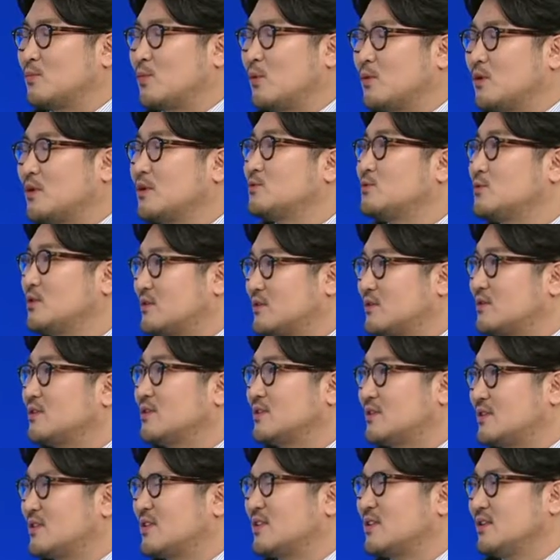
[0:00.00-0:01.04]
보낼 수
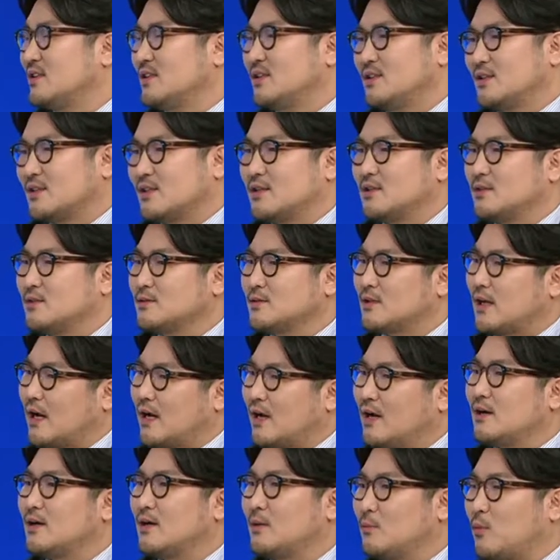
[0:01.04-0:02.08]
있을지 또 그러니까 이런
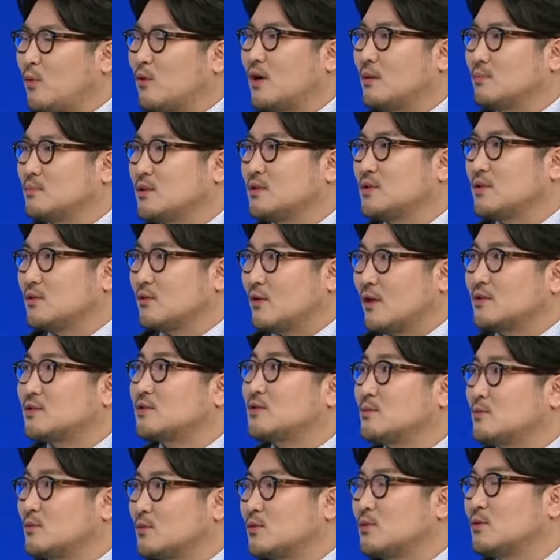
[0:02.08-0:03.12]
다양한 복합적인
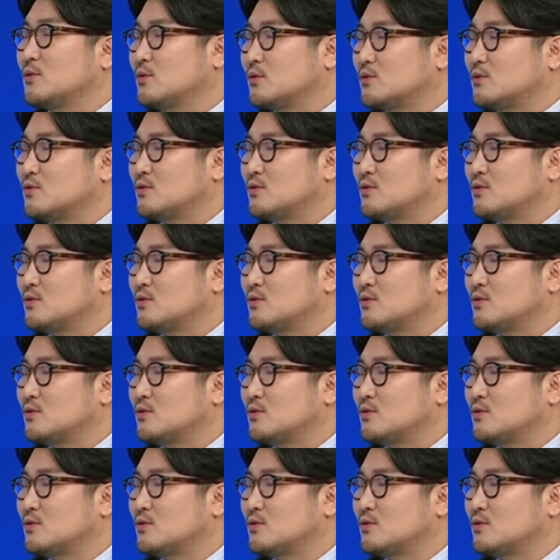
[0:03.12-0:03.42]
관점으로